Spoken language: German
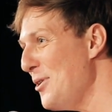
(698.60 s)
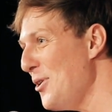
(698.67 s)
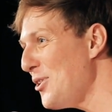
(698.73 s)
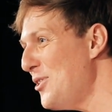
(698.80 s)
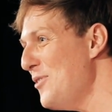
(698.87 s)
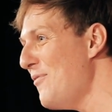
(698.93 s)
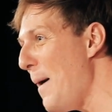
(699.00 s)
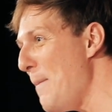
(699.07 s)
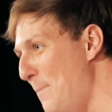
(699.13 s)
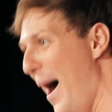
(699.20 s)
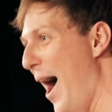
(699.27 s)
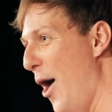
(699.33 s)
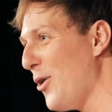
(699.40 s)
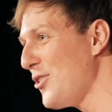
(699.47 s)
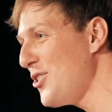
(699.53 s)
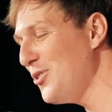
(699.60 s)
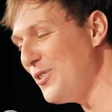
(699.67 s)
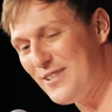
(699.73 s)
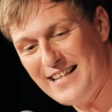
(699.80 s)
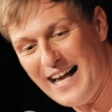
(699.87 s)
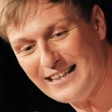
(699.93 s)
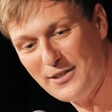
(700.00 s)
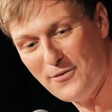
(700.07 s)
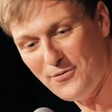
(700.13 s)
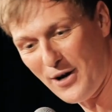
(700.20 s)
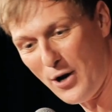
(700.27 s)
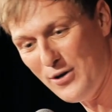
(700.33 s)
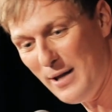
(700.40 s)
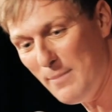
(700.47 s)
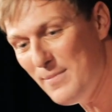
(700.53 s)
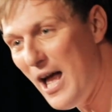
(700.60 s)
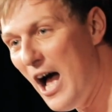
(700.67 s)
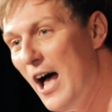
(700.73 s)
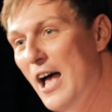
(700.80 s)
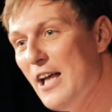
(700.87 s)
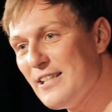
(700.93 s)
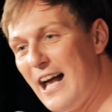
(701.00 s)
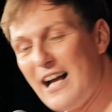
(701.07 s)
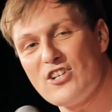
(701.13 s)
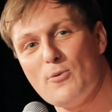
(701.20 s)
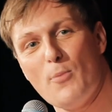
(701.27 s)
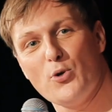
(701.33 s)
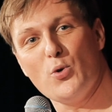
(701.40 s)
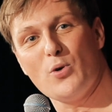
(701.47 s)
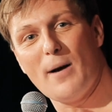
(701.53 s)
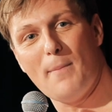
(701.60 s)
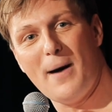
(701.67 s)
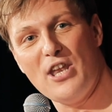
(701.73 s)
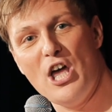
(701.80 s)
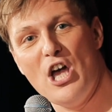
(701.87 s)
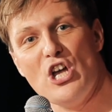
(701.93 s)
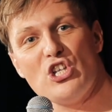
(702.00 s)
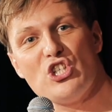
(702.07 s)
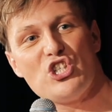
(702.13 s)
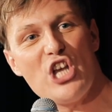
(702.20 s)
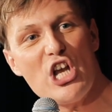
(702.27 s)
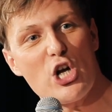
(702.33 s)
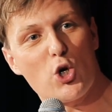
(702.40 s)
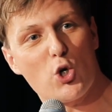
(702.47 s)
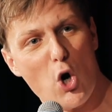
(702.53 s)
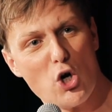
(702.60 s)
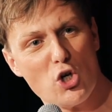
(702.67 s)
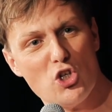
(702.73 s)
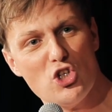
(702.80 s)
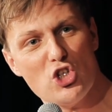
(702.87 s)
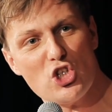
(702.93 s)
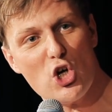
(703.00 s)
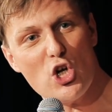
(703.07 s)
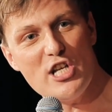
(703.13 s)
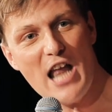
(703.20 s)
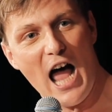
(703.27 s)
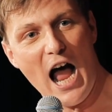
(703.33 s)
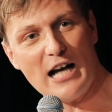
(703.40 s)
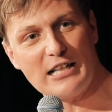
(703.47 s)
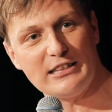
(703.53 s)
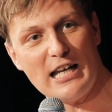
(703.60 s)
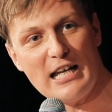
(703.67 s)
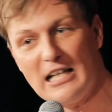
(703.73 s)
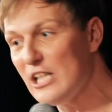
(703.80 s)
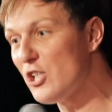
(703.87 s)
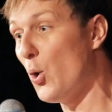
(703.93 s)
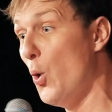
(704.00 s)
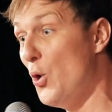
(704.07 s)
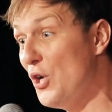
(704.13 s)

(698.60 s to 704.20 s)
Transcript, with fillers: Minuten war Pause und da sagt die Frau neben mir, sagen Sie mal, junger Mann, Sie gucken schon nachdenklich.